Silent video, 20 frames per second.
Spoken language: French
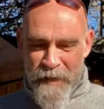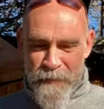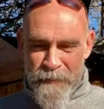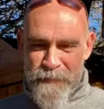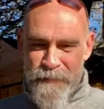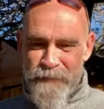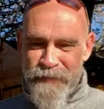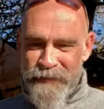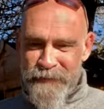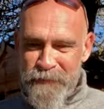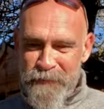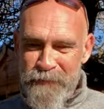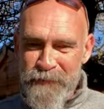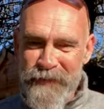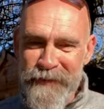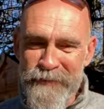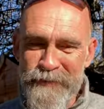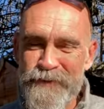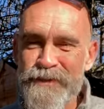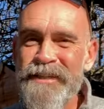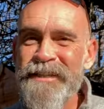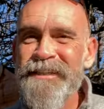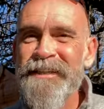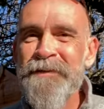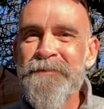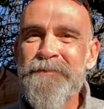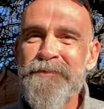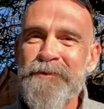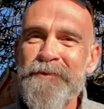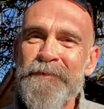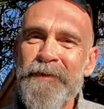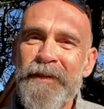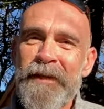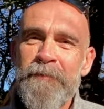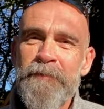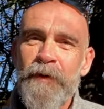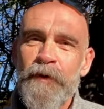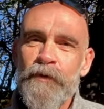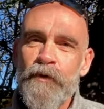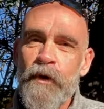tu vas trouver que je t'ai dit absolument
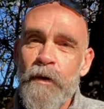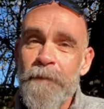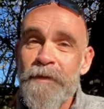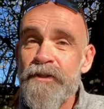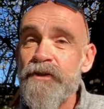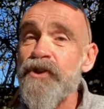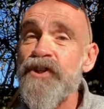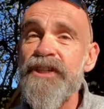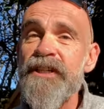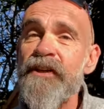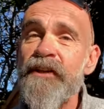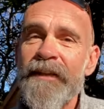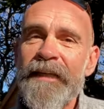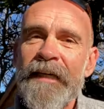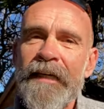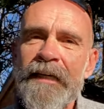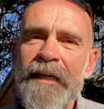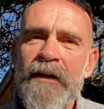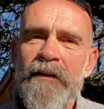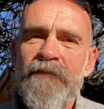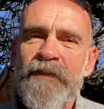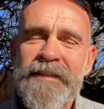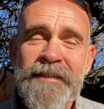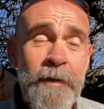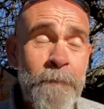n'importe quoi parce que j'y connais rien en fait.